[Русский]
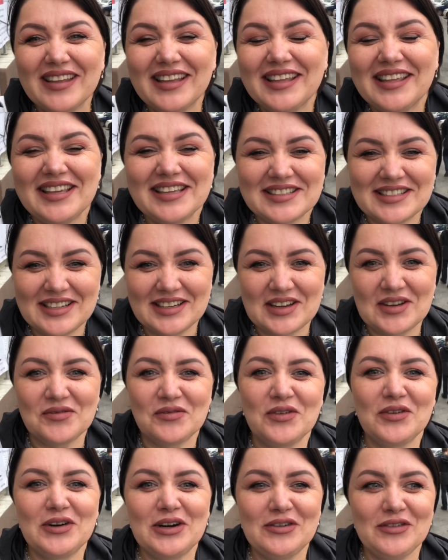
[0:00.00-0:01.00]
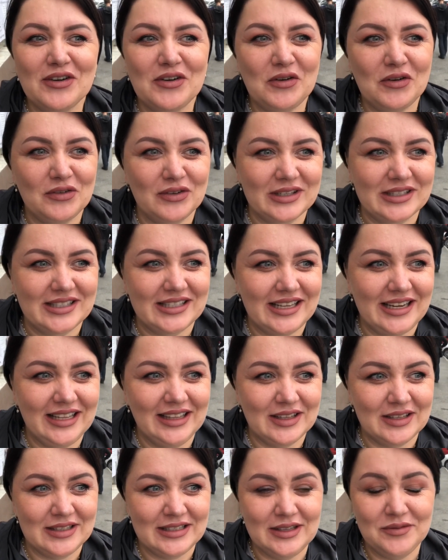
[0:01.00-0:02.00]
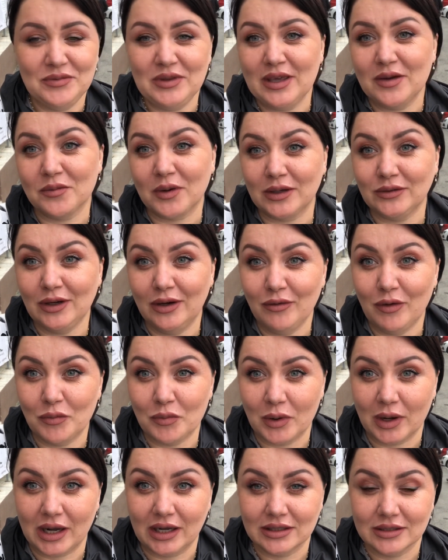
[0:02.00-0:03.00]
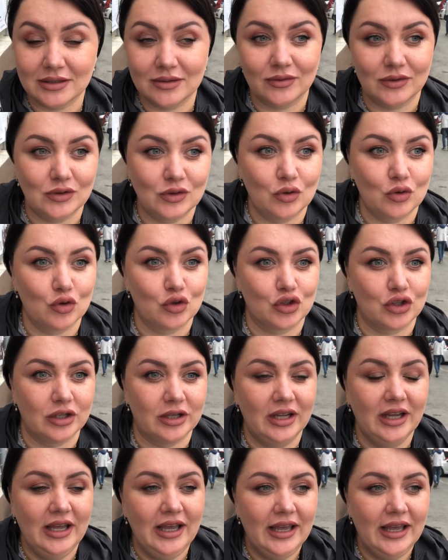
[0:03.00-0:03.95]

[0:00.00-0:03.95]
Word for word: несколько пуховиков от Зарина зимние брала, вам показывала уже.